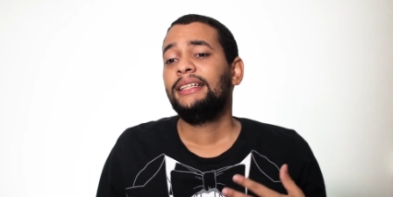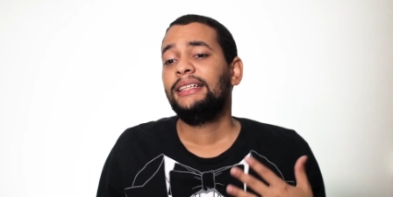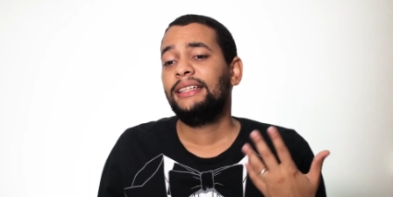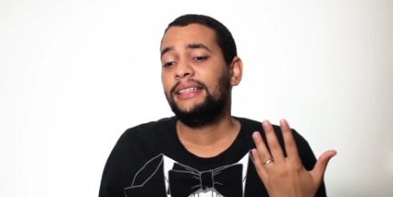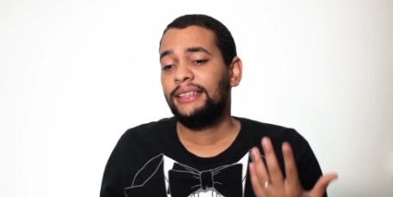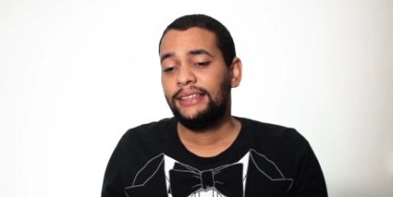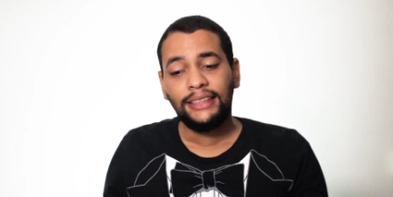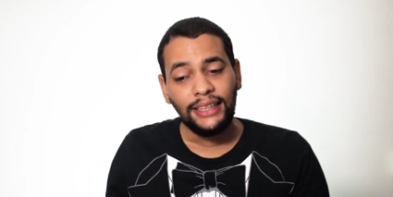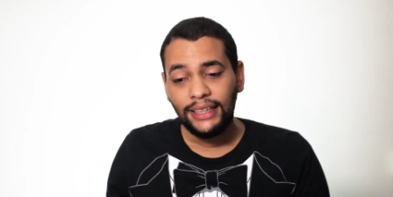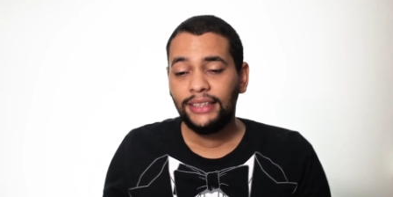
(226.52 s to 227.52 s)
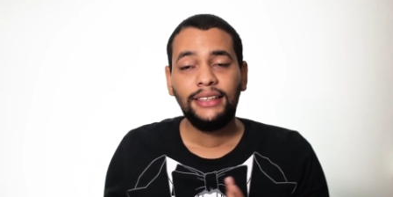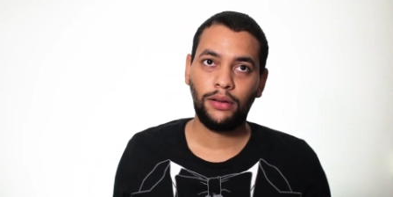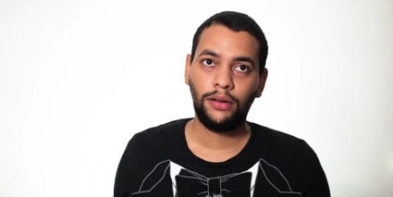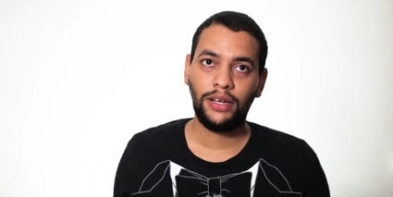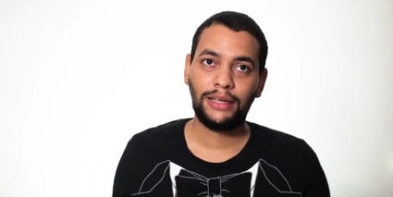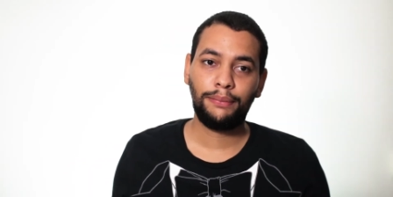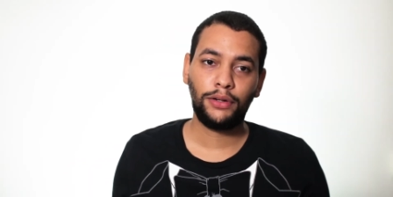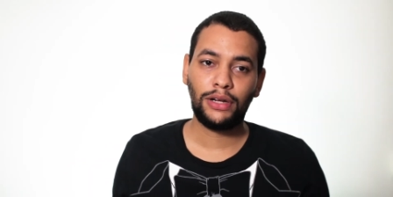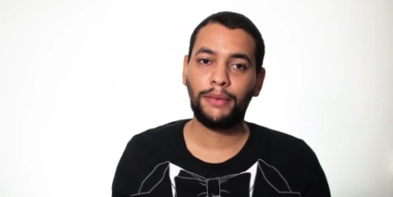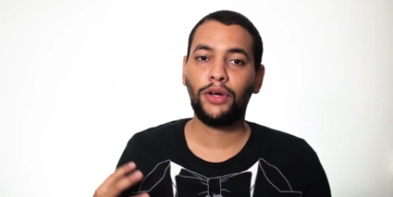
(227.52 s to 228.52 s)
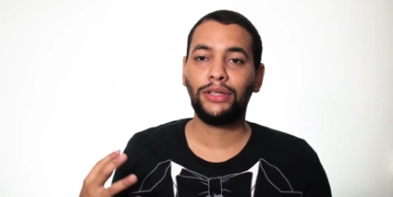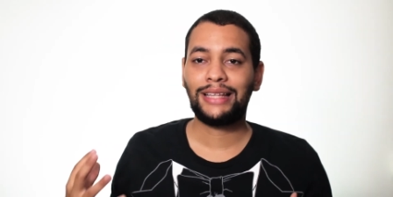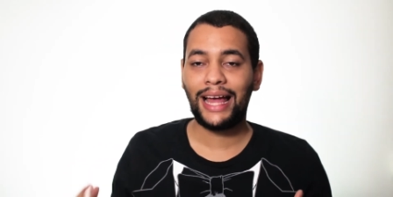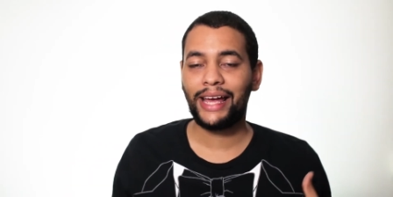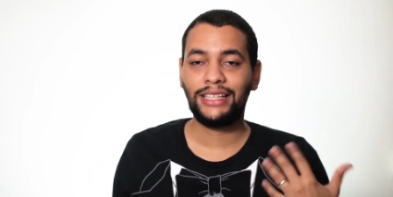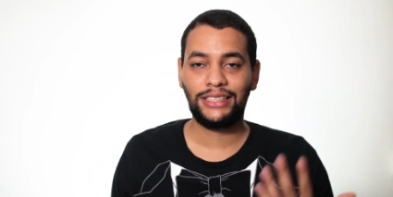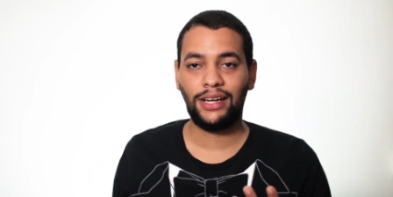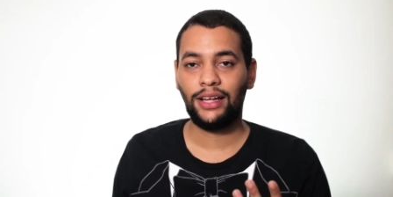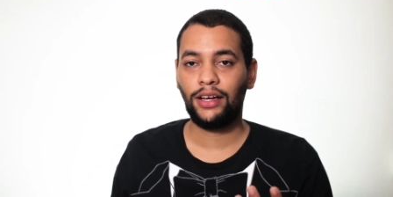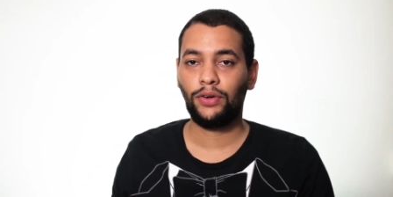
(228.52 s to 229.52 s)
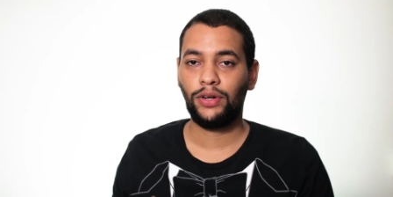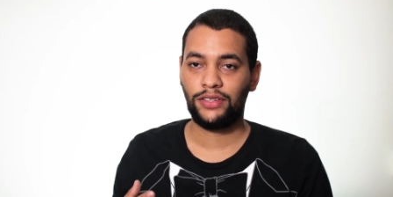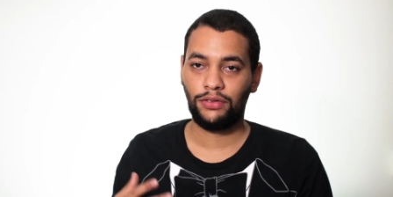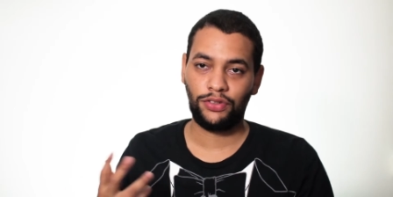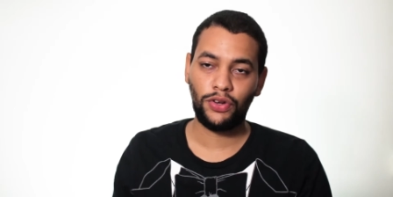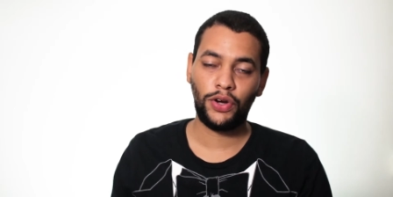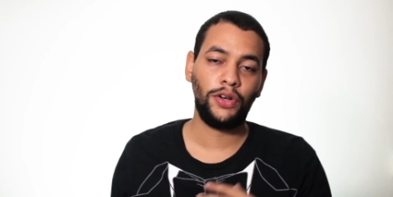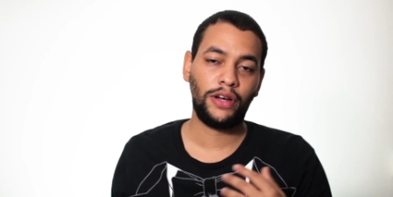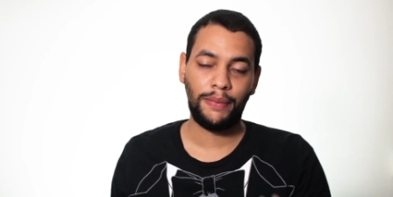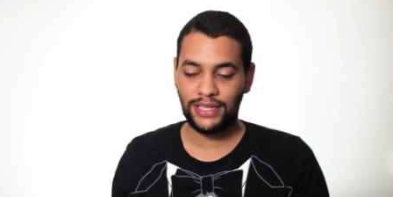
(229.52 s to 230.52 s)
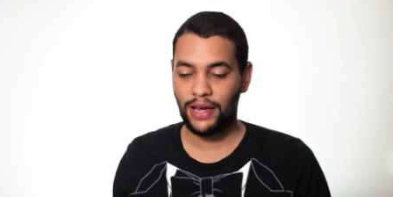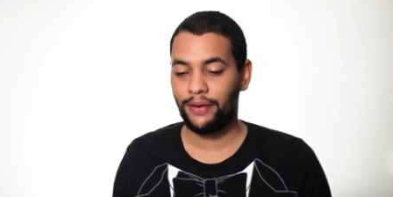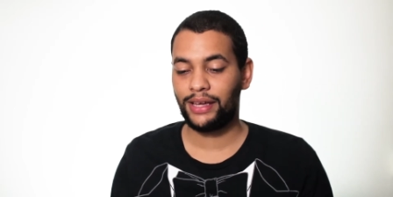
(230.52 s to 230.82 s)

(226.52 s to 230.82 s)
Y sí, esta película me dejó tan enganchada con la situación y lo que pasaba,